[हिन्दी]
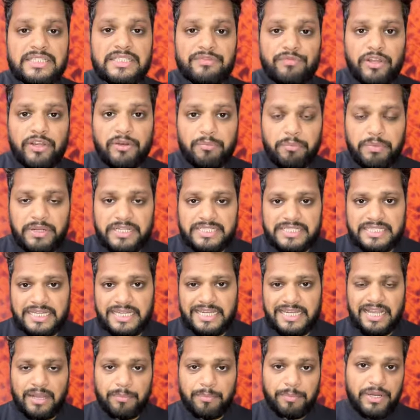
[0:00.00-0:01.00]
गाइस OnePlus
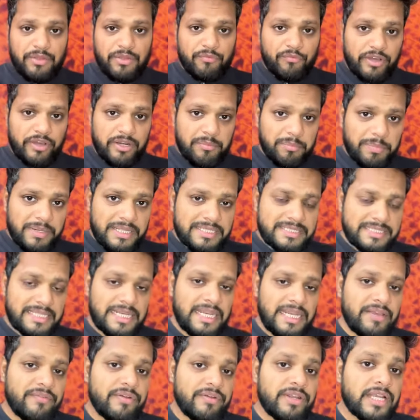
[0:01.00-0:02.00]
ने अपने OnePlus
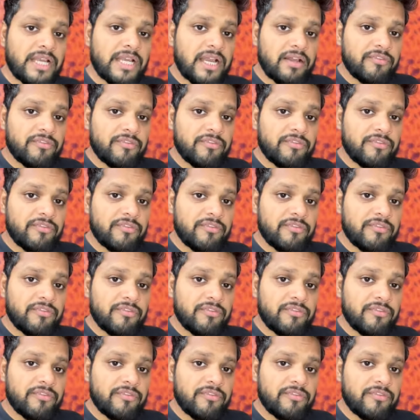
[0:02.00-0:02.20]
11